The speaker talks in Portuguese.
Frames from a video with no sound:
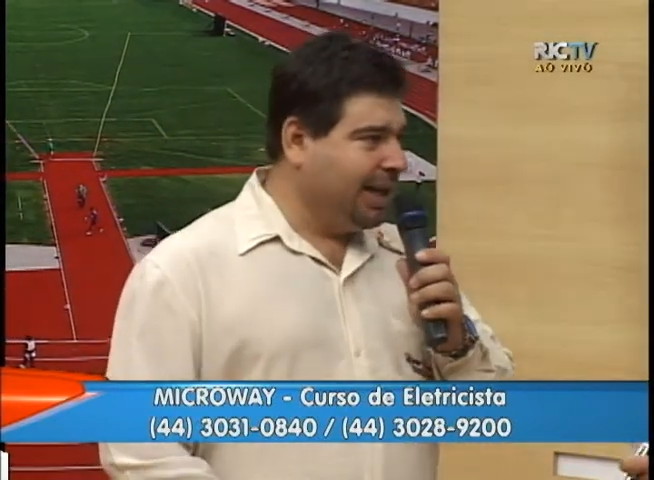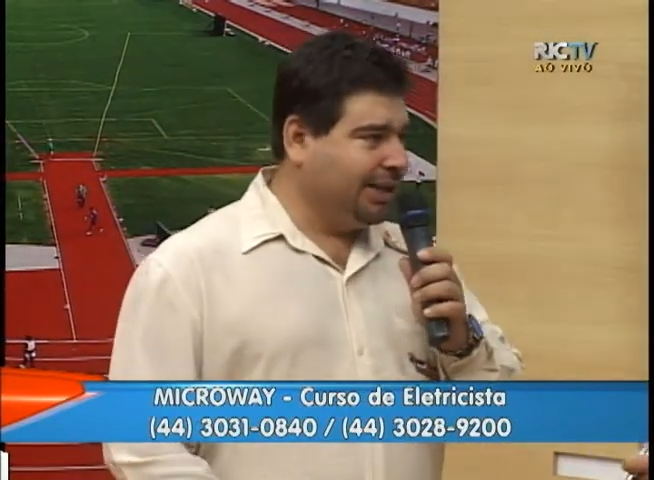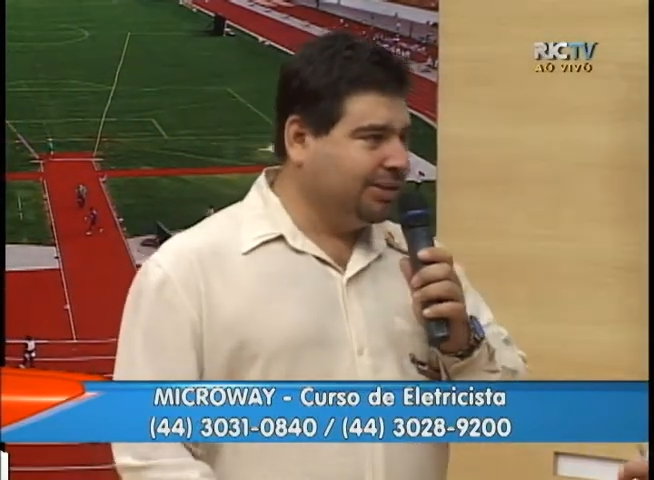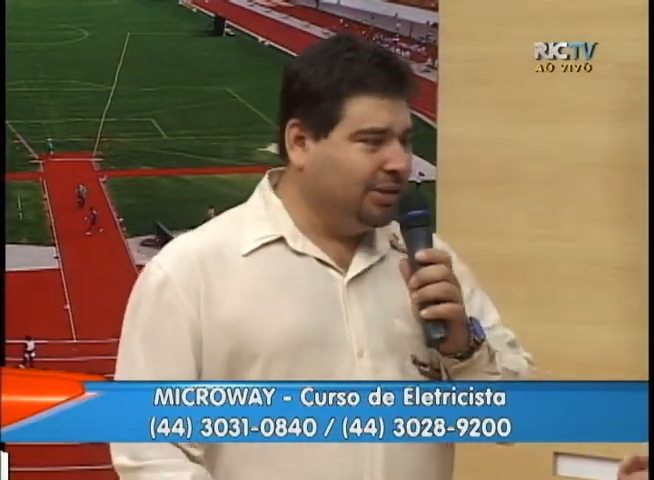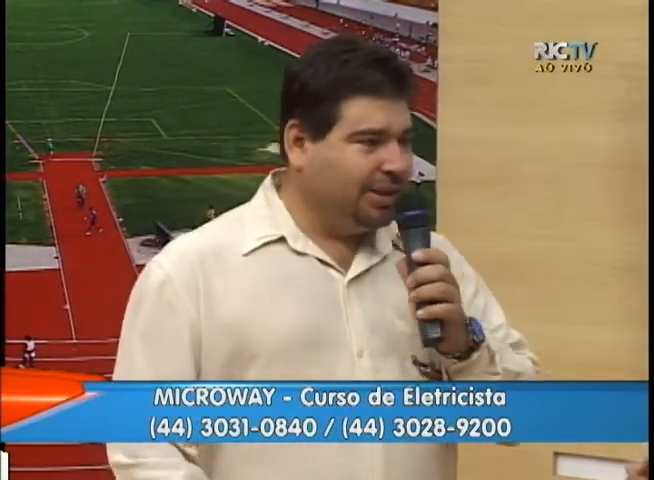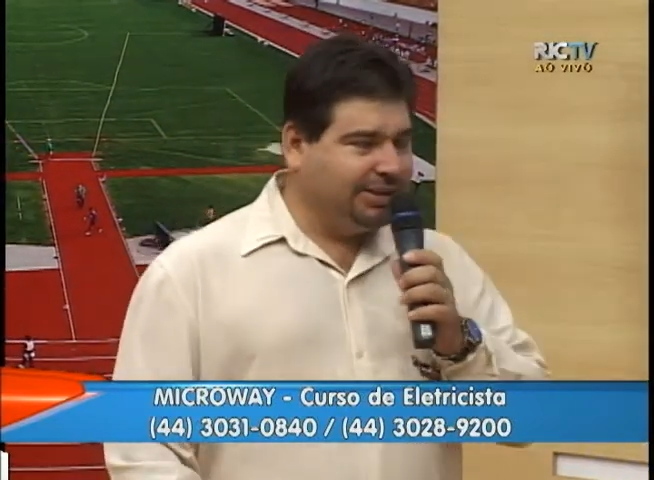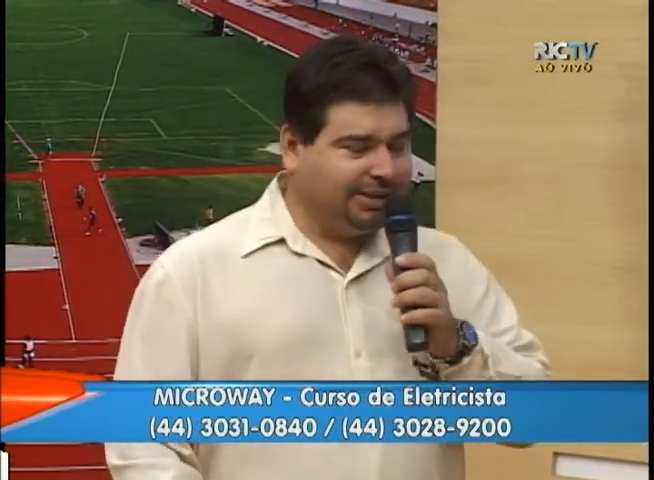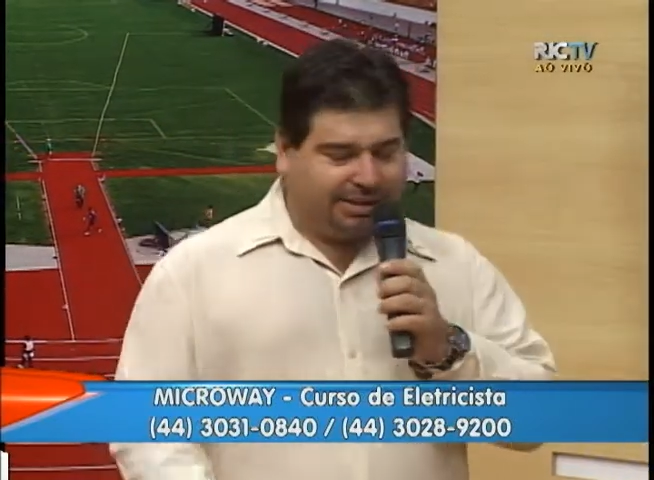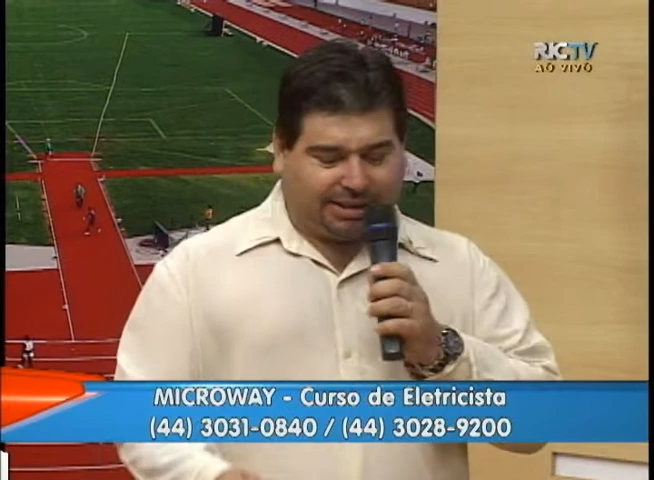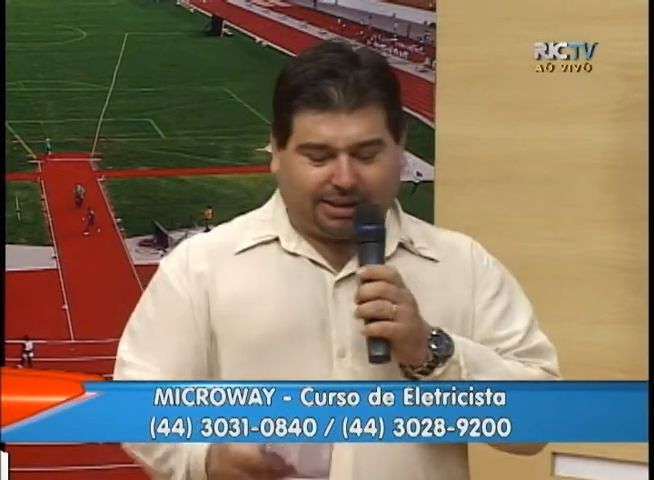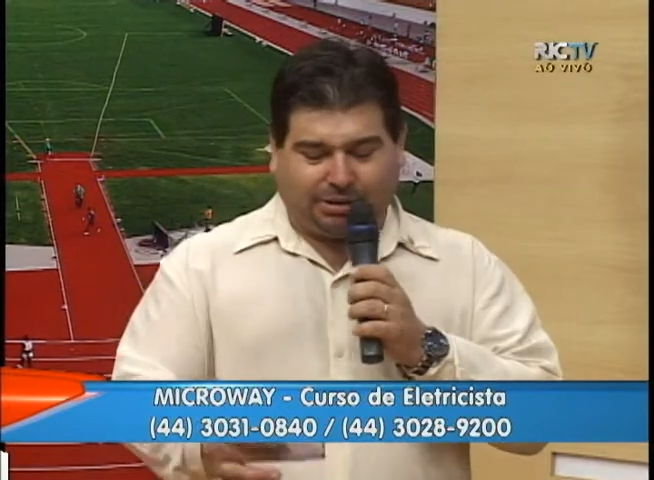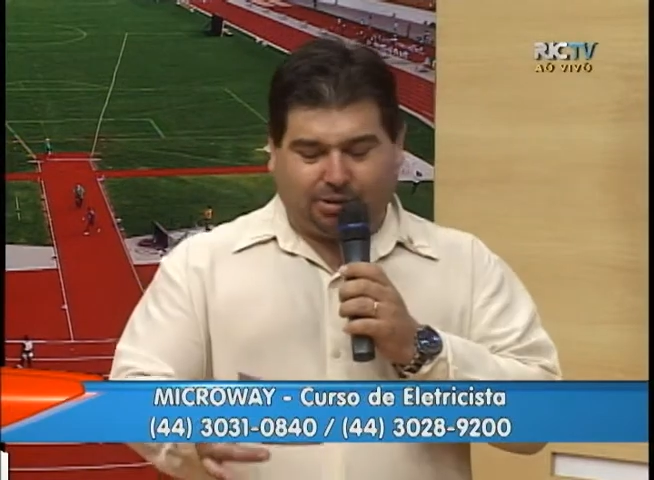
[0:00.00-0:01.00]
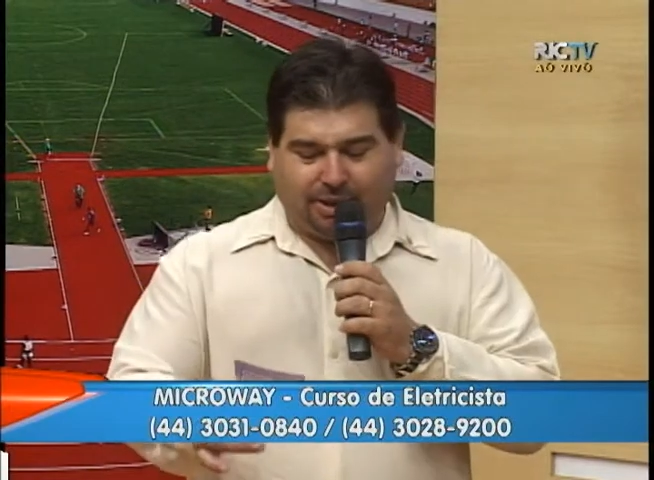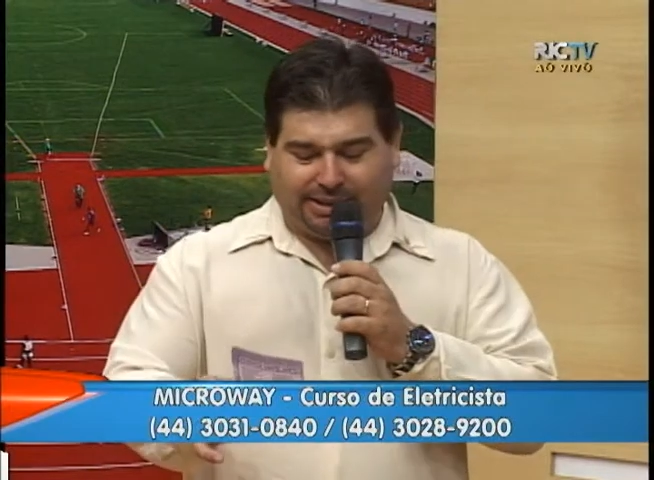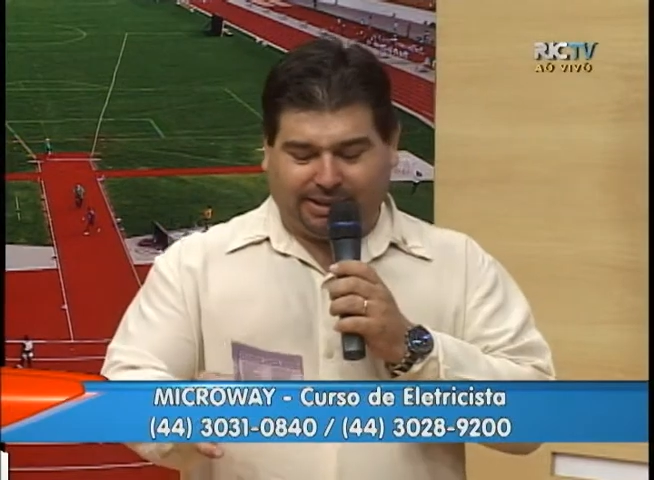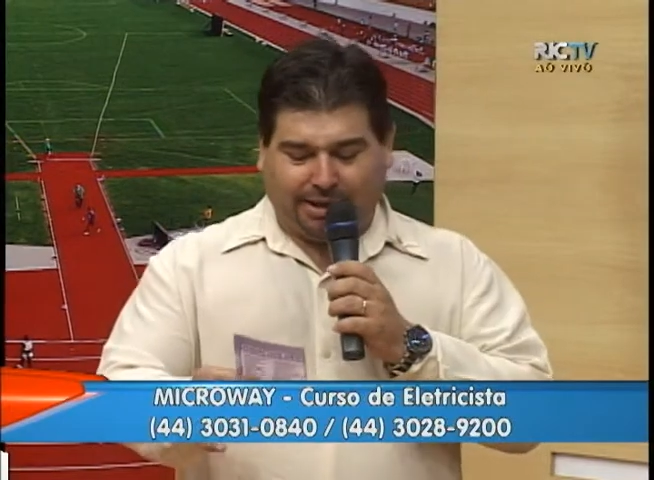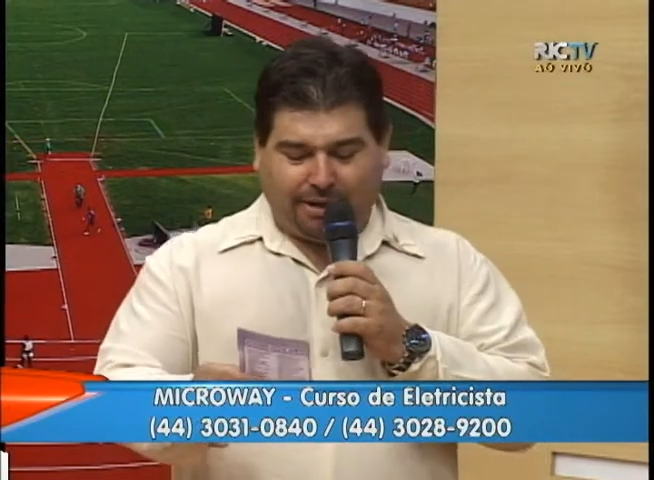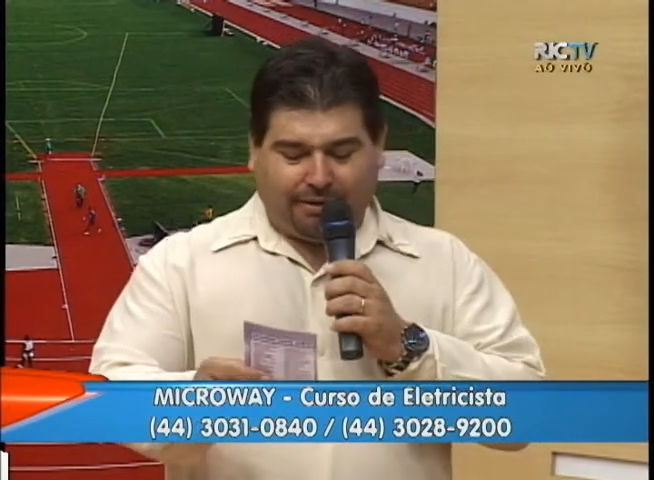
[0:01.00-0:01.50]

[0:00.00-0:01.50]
As nossas inscrições